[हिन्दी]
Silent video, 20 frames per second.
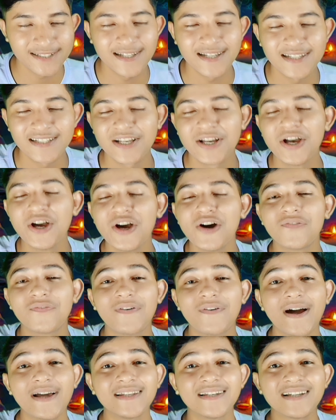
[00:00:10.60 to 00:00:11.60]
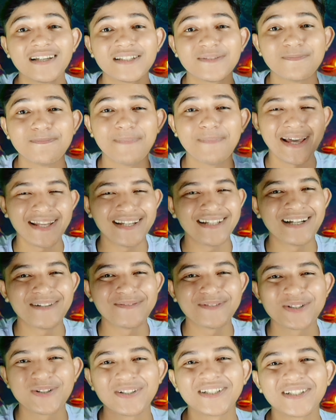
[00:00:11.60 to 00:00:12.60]
यस गाइस फाइनली गाइस मैंने
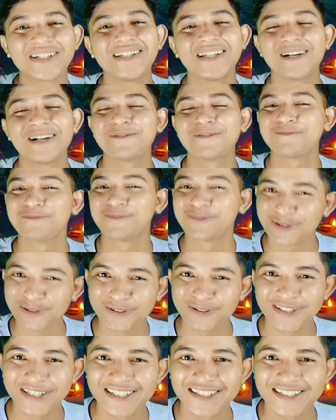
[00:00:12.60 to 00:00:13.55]
यहाँ पे ज्वाइन कर लिया यहाँ पे प्रो